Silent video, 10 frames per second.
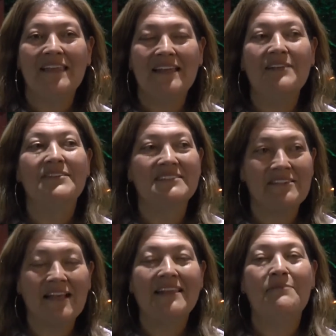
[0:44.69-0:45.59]
en el
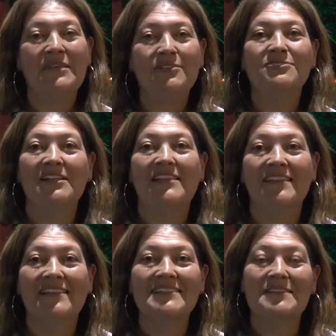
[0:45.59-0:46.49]
Festival de Mitos y
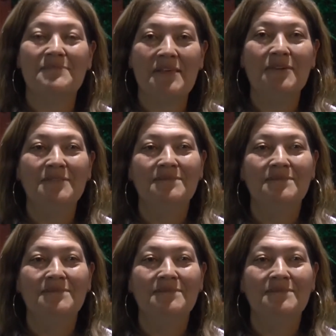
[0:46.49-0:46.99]
Leyendas en Vivo.